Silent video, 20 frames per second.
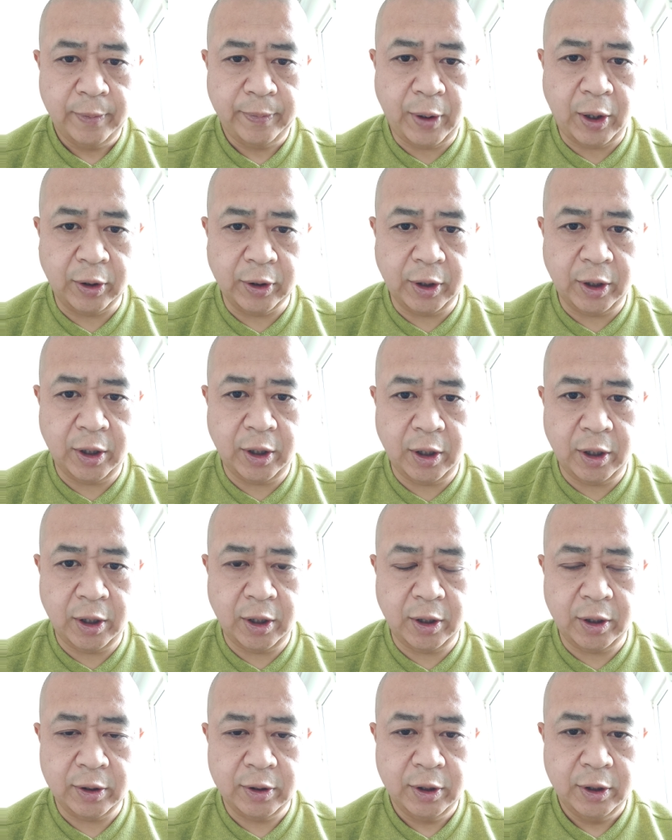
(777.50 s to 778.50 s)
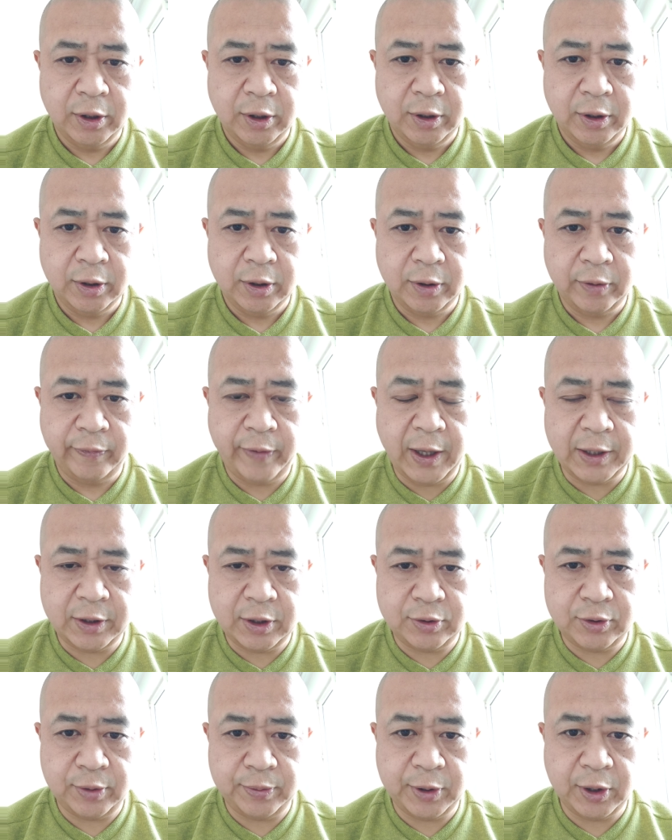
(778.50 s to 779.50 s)
跑到外
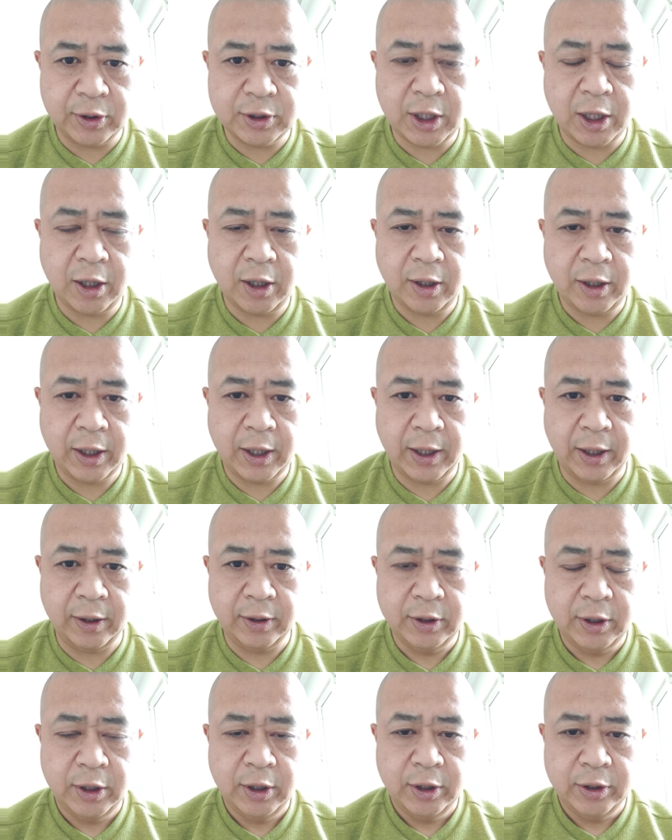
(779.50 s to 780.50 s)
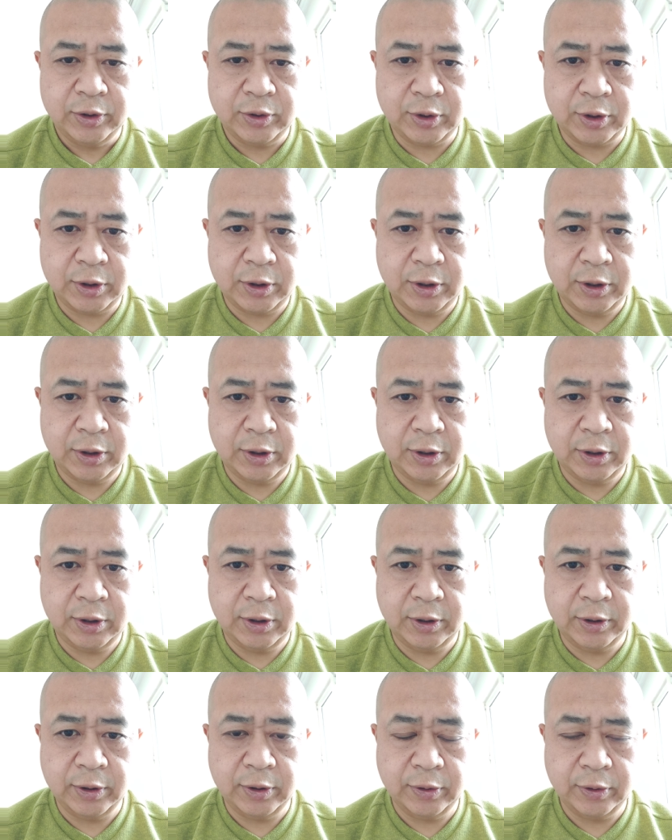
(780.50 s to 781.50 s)
地去嫖娼啊，就
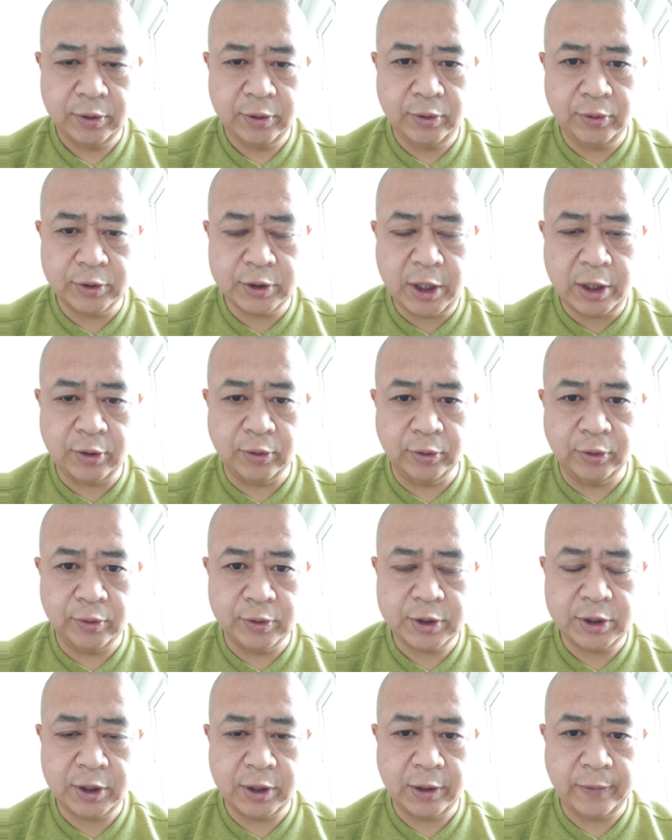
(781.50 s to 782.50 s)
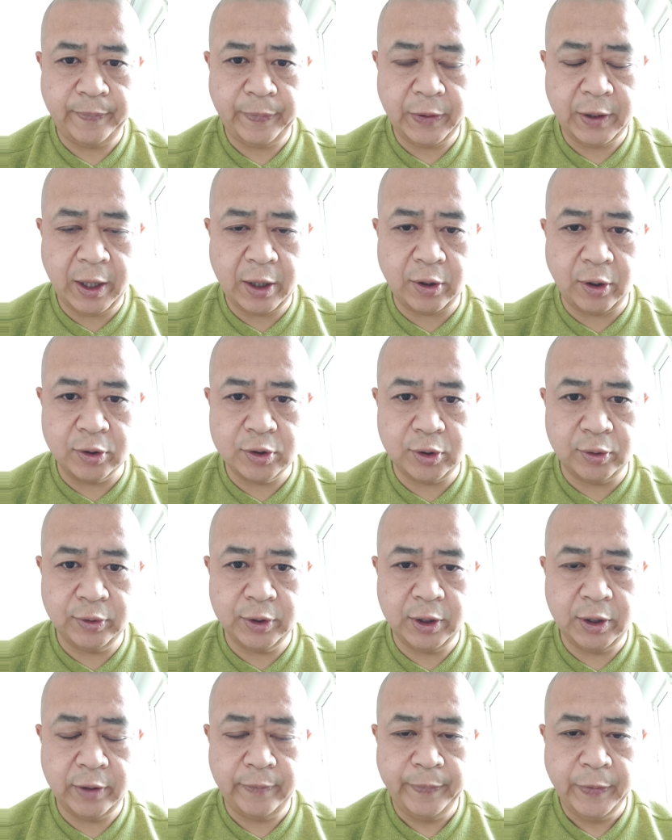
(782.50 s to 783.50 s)
是用这种东西来搞臭
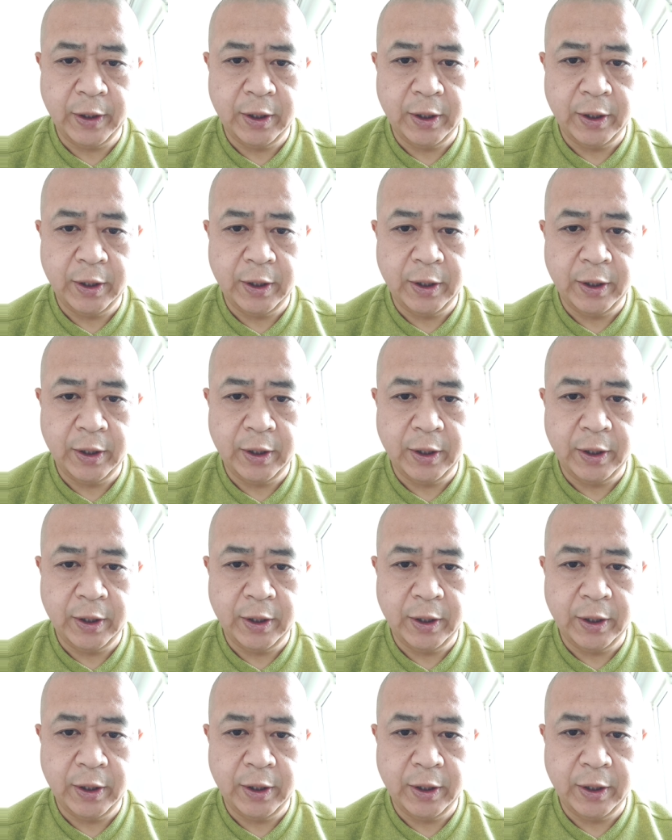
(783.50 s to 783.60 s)
你，